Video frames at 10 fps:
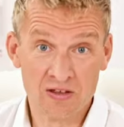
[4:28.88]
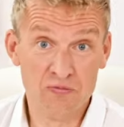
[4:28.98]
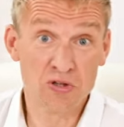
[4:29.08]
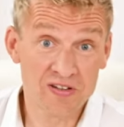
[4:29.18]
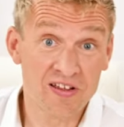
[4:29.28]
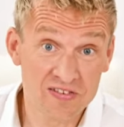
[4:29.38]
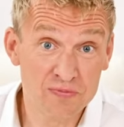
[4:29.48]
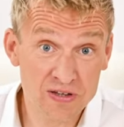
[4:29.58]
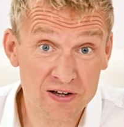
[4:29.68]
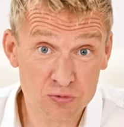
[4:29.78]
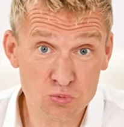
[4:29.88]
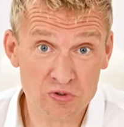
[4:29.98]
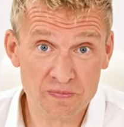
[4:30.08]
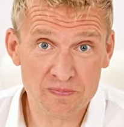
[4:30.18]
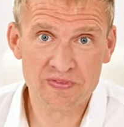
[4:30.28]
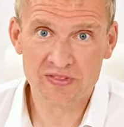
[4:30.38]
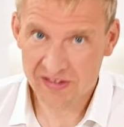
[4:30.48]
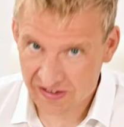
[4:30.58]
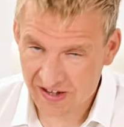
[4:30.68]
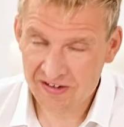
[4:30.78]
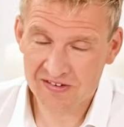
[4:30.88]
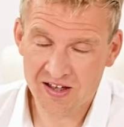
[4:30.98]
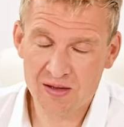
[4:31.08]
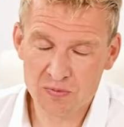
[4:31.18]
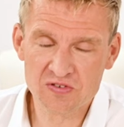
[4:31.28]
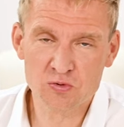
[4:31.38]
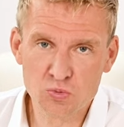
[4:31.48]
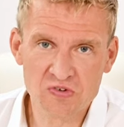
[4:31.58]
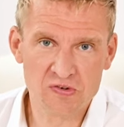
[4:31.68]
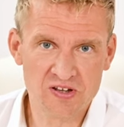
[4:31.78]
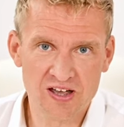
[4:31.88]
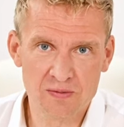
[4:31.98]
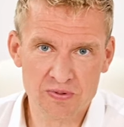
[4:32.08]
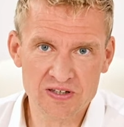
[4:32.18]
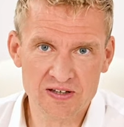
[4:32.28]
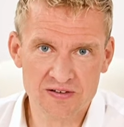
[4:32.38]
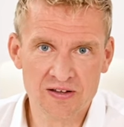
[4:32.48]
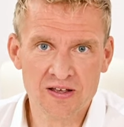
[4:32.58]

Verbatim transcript: Wird das wieder gut? Der Tennisarm ist gut zu therapieren.